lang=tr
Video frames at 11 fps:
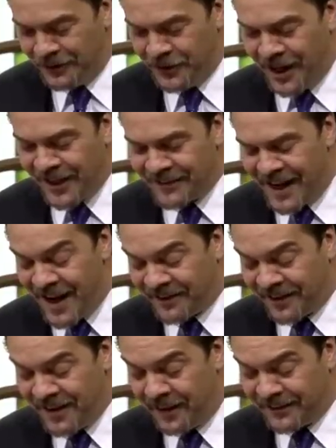Rüyalar
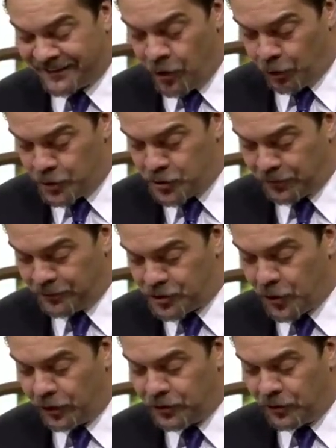hayatının yarısını oluşturulmuş.
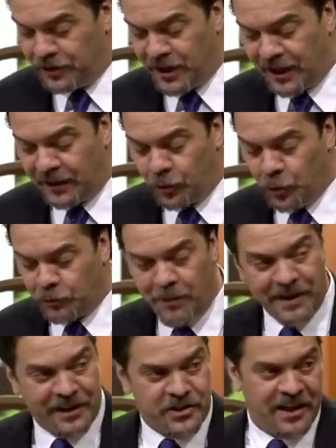Gördüğüm rüyaları
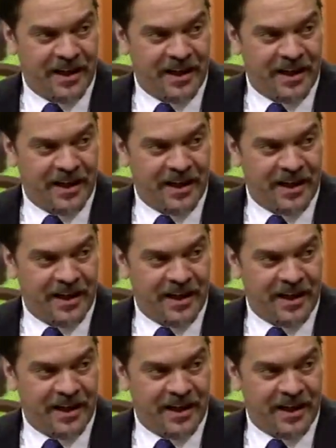unutmamak için